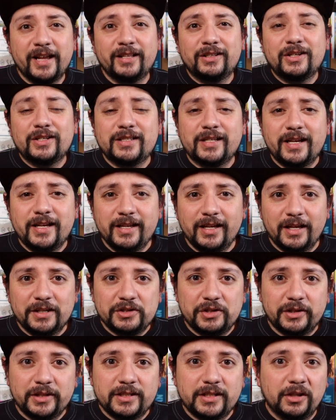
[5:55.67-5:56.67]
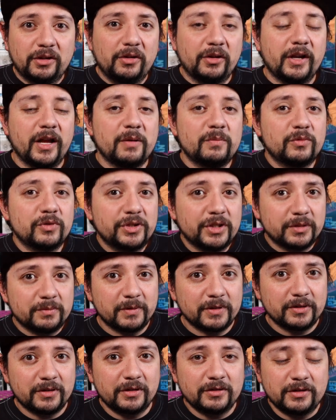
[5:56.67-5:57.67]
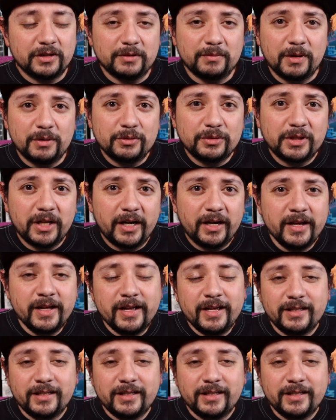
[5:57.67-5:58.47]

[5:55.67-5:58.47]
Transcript: Entonces ahí es donde siento que a muchas personas no les va a gustar.